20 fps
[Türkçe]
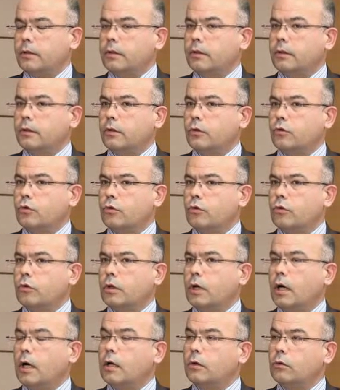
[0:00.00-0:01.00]
E, hı hı.
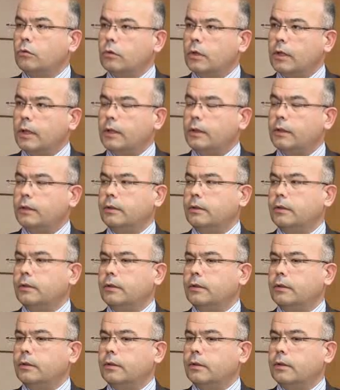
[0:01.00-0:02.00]
Çünkü kanunda
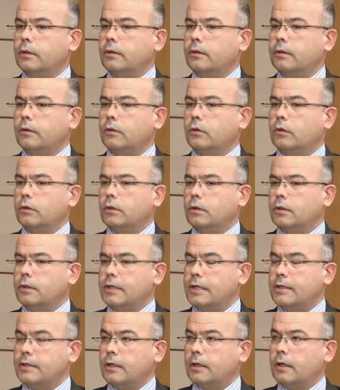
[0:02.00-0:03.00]

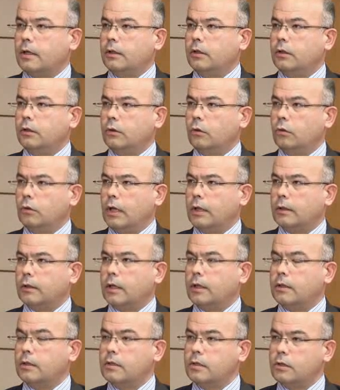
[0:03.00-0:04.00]
e, SSK'lı olan
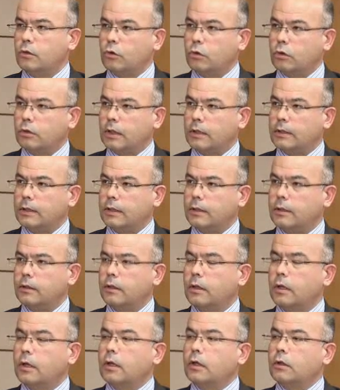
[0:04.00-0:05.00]
kadın sigortalıların
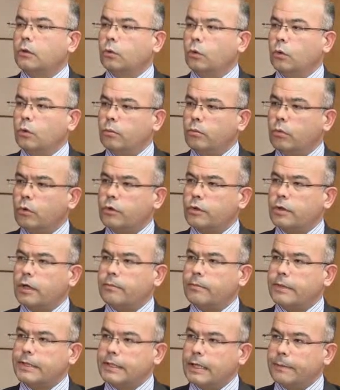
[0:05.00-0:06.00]
doğum
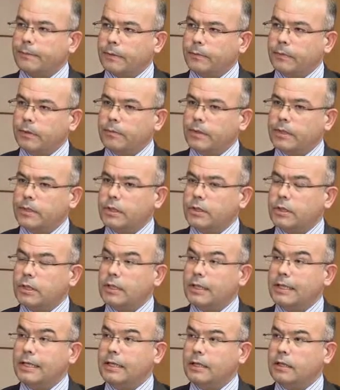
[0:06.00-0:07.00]
borçlanması yapabilmesi
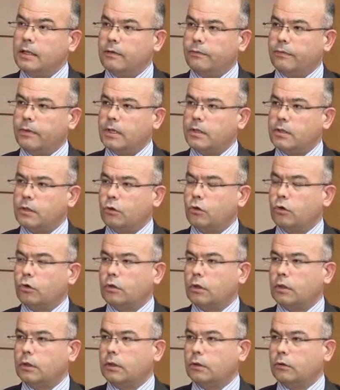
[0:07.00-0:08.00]
için ilk defa
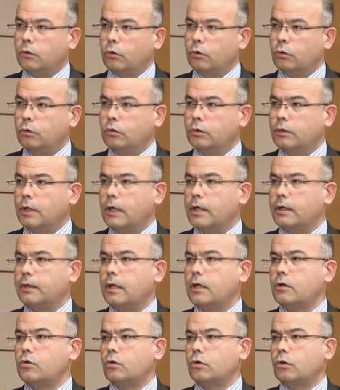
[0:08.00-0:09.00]
sigortalı olduğu
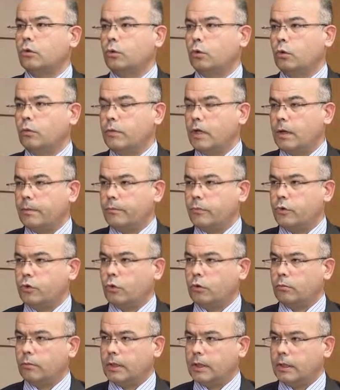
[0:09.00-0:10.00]
tarihten sonra doğum
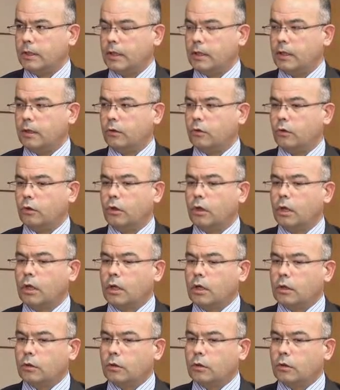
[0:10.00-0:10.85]
yapmış olmaları gerekiyor.